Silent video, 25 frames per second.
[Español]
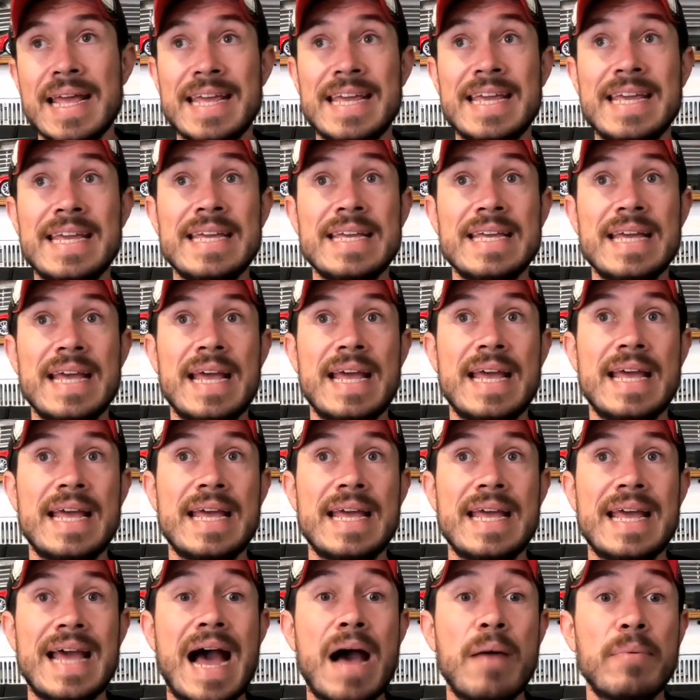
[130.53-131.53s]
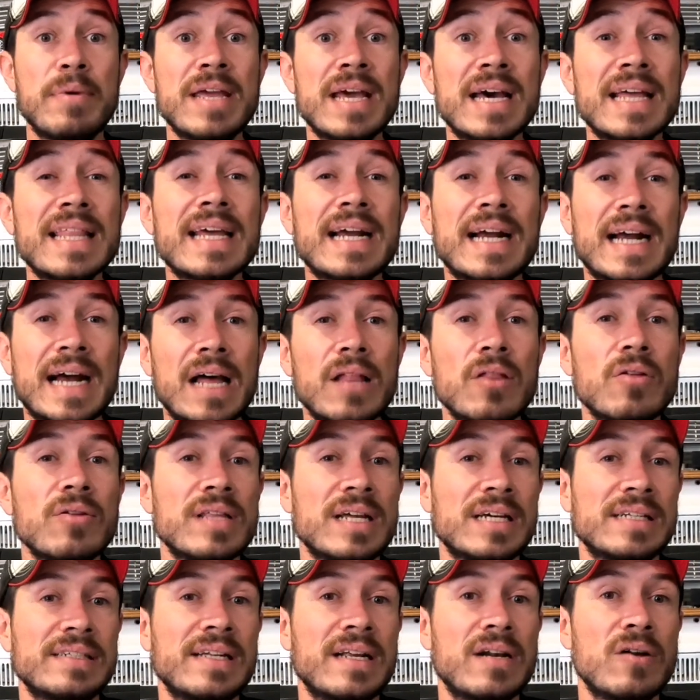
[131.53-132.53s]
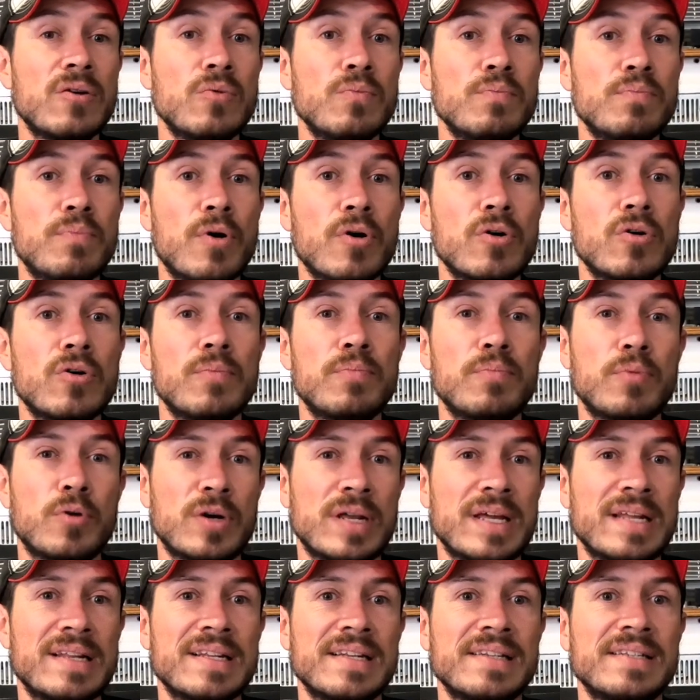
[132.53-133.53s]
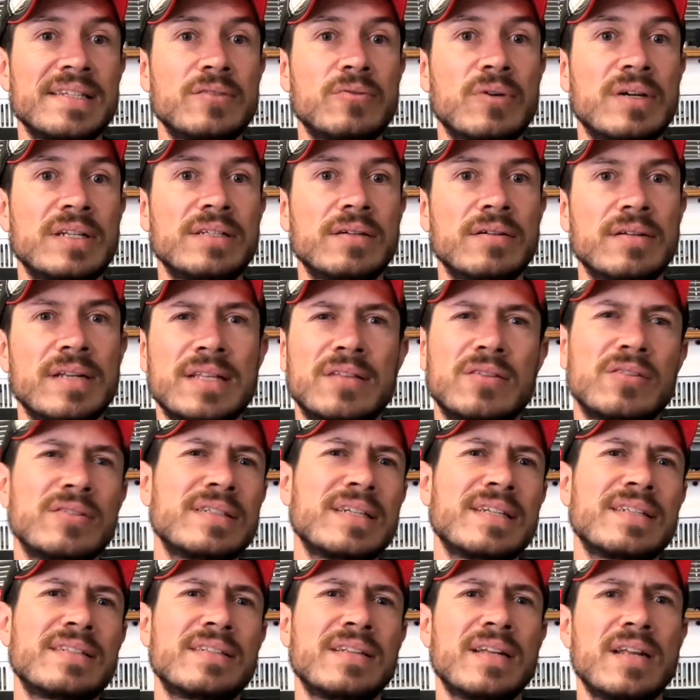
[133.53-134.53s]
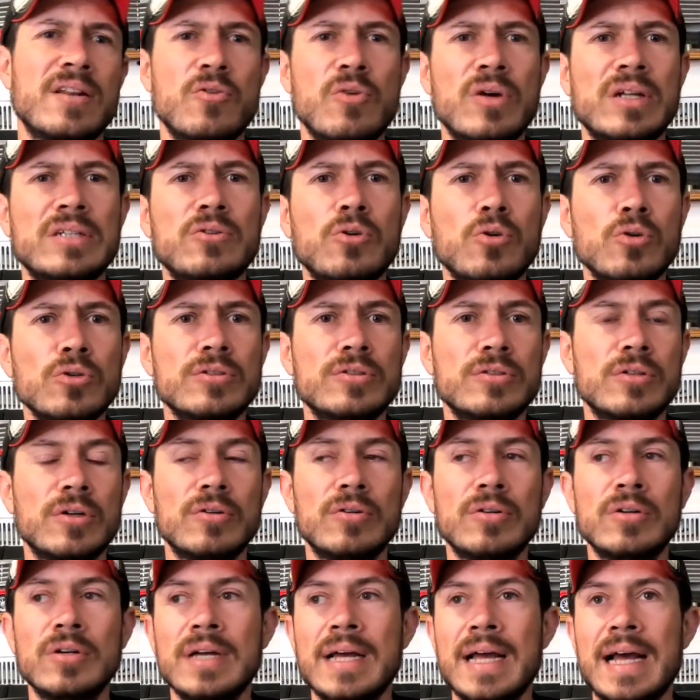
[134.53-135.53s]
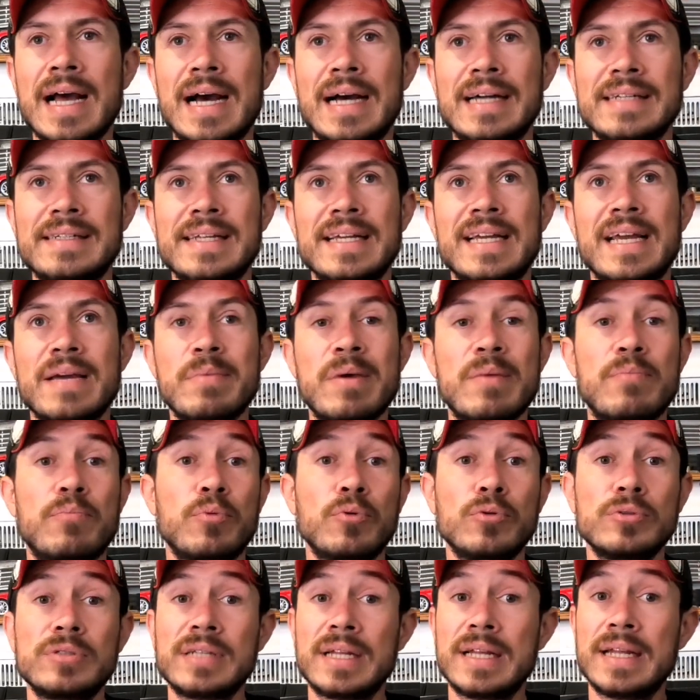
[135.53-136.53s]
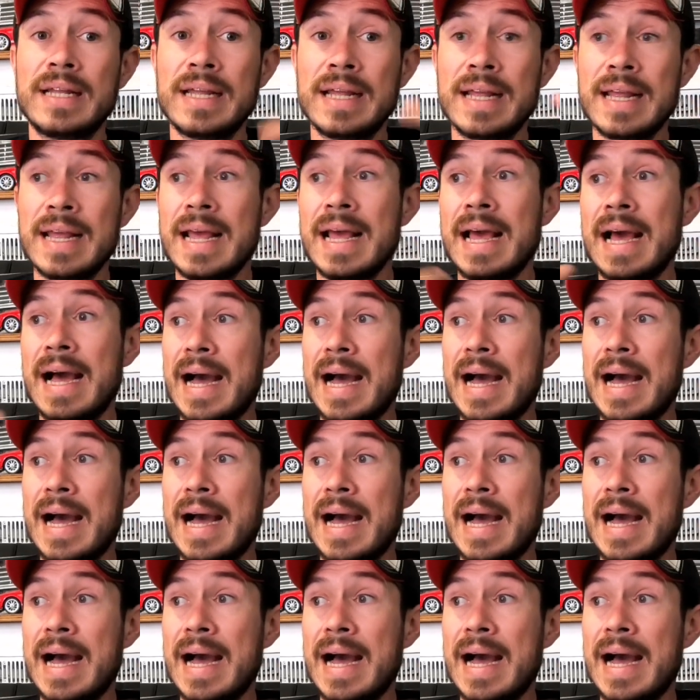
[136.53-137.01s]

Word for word: Y eh, había dejado de hacerlo un poco por esa situación. Entonces no es justo, así que me puse